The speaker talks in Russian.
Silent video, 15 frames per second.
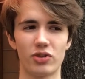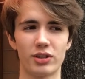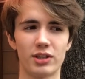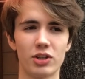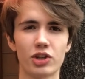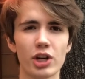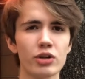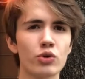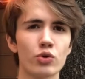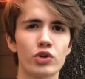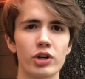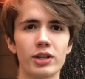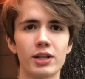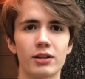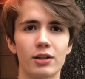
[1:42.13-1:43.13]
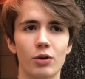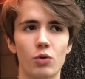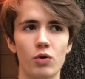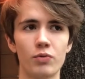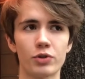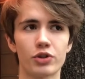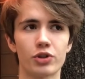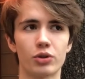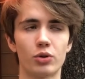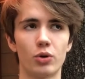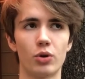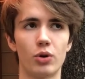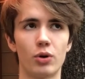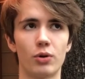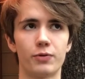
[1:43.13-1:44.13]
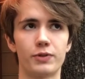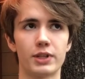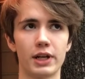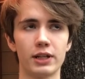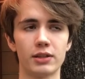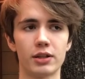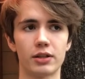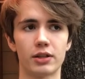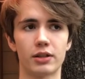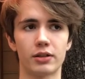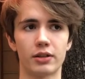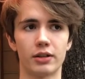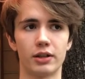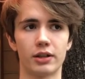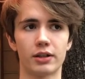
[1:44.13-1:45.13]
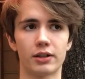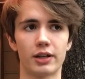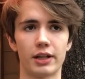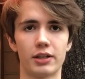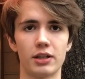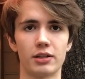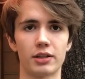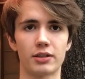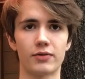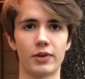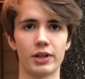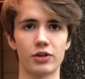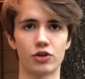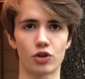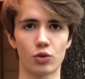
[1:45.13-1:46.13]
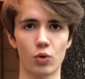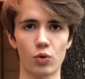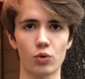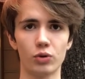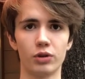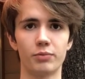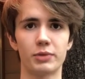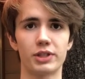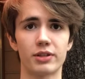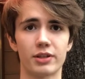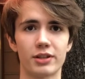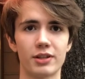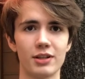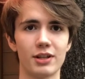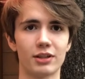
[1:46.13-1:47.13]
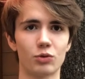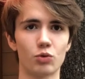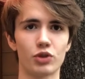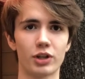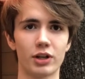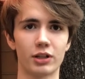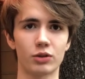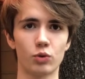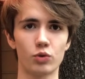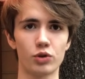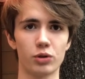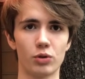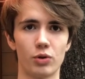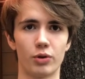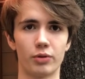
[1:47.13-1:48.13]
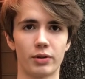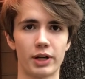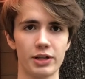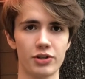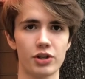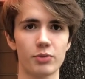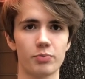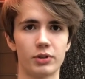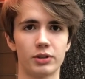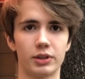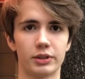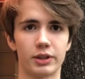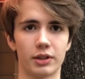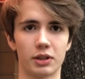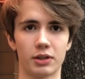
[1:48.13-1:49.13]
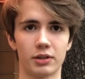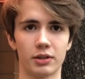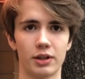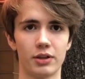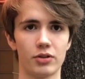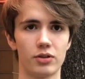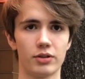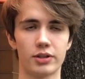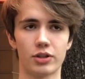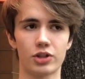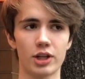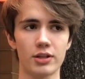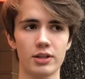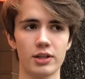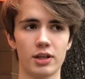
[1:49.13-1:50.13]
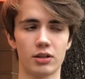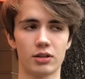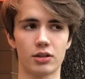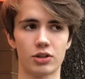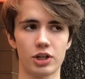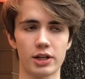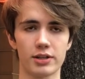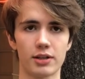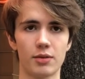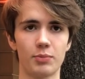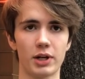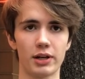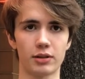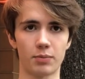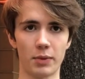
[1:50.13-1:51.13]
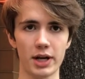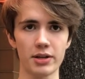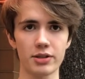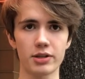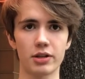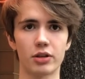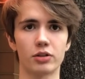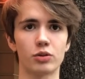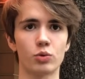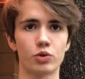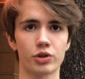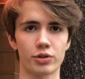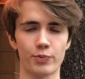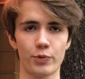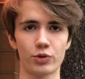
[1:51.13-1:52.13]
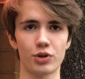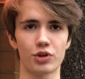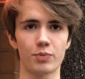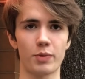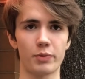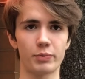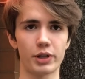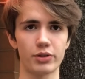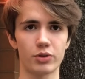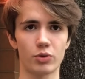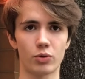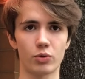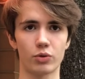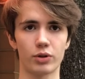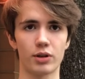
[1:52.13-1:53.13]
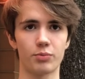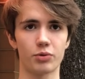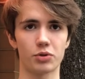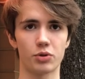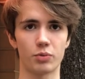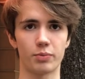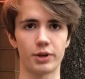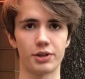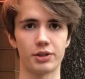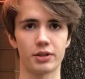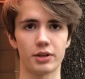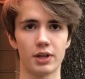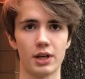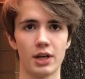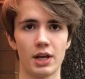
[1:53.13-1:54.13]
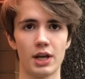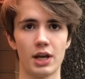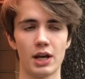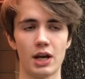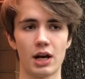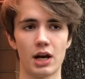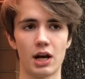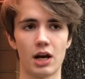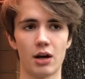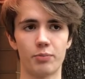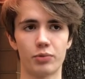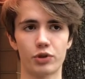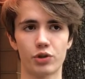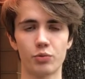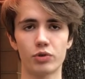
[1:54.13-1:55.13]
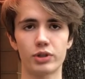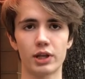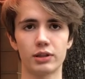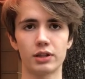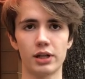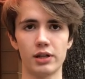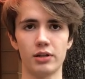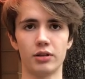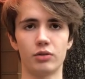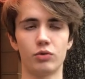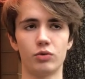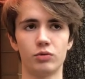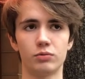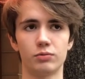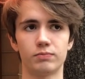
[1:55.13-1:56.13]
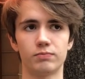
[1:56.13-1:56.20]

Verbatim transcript: сейчас уже нет такого, что в театрах э, какие-то свои школы, мастерские, это уже как-то ушло. Раньше было так. Сейчас нет. Сейчас набирает мастер, и ты уже смотришь по мастеру, куда поступать. А почему театральный? Ну,